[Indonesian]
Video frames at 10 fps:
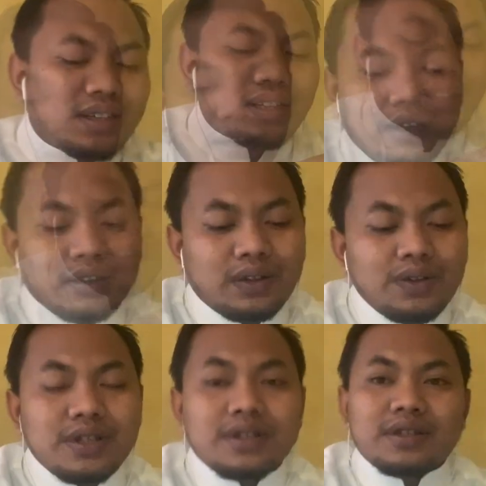E,
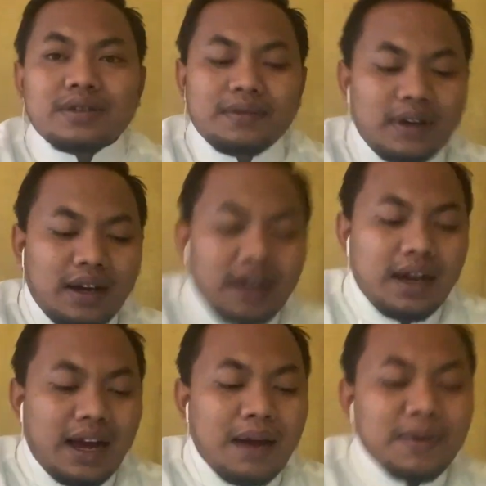terus
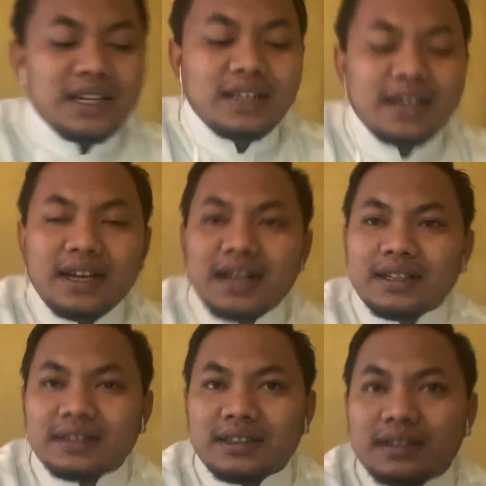apa saja
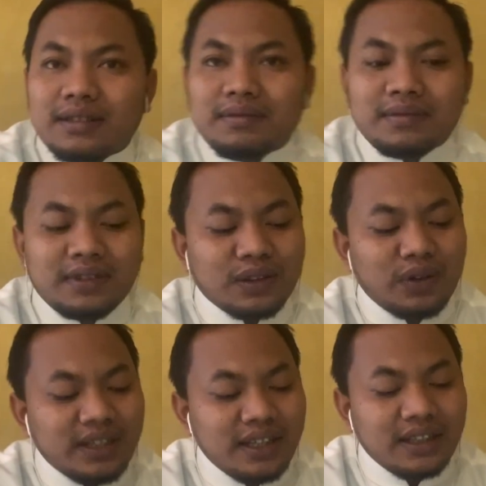yang
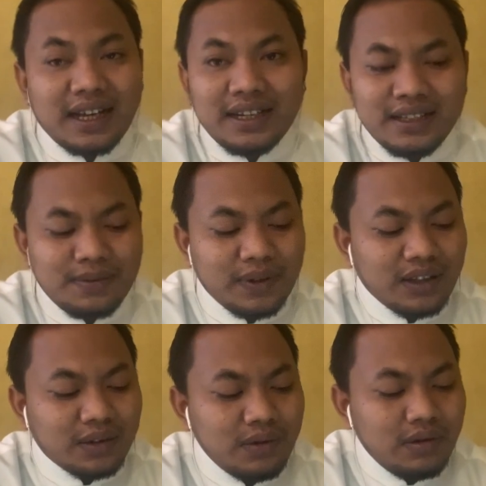tertulis di tadi seperti
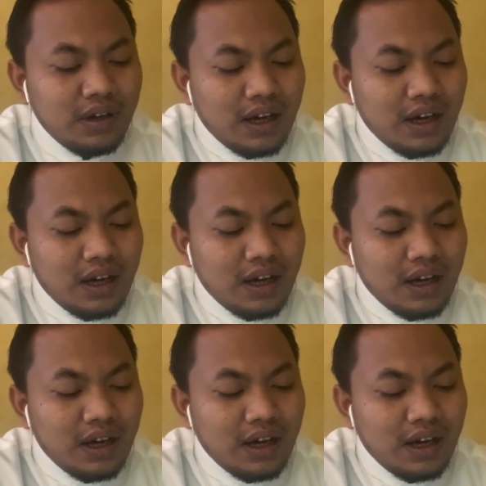itu?